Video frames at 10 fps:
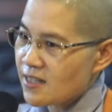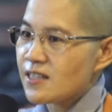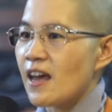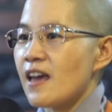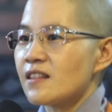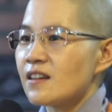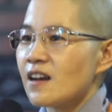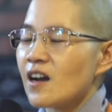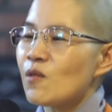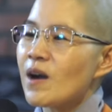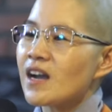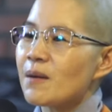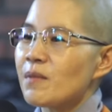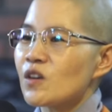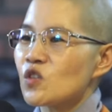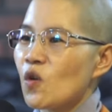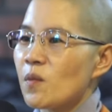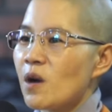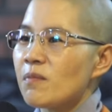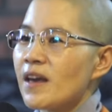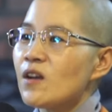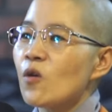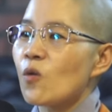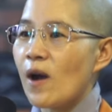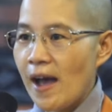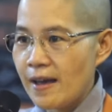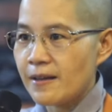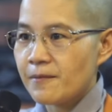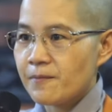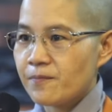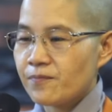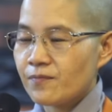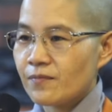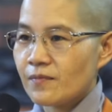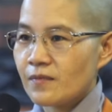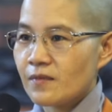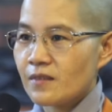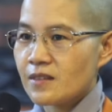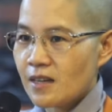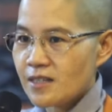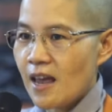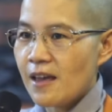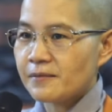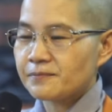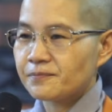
sẽ tức là không ăn cắp ăn trộm không lấy đồ của ai sạch sẽ